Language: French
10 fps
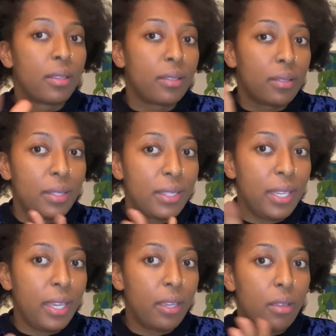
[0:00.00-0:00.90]

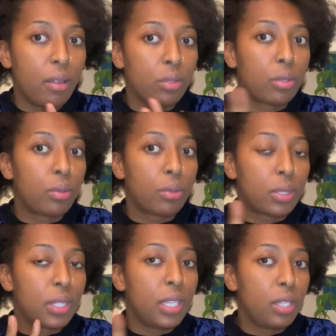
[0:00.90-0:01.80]
C'est entre
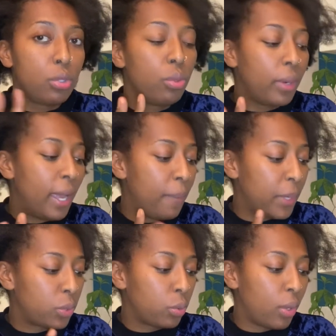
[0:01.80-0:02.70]
ces jours-là
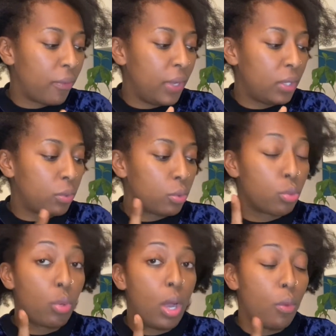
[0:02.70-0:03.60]
parce qu'en fait,
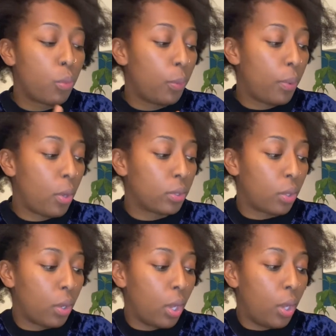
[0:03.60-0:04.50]
soit on peut
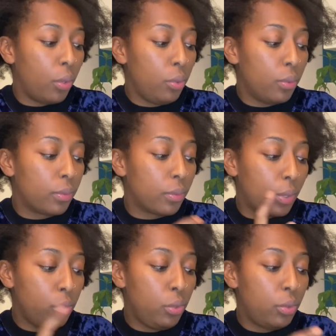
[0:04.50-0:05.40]
prendre
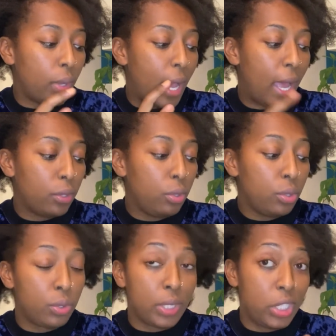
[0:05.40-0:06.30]
une à
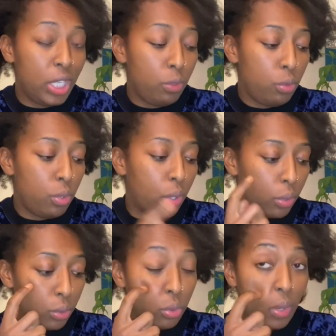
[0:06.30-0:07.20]
deux gélules
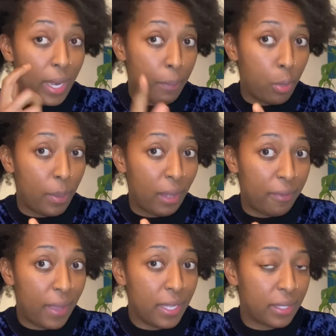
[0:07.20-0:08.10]
durant la première
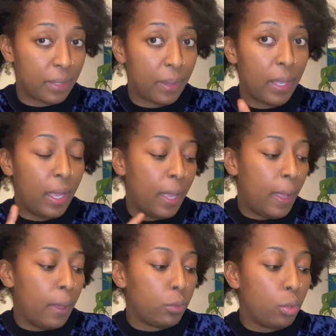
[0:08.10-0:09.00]
phase.
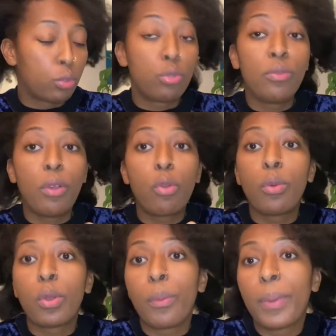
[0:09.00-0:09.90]
Donc, suivant
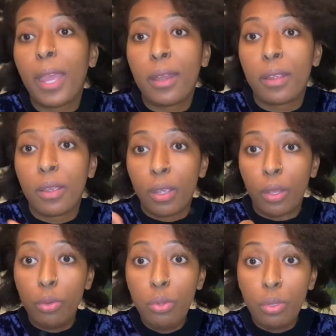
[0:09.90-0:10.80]
qu'on en prenne
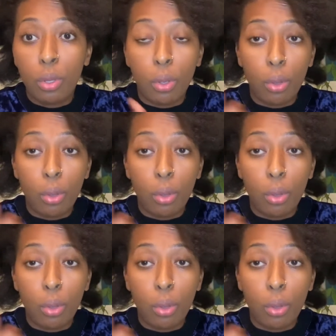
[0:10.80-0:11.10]
une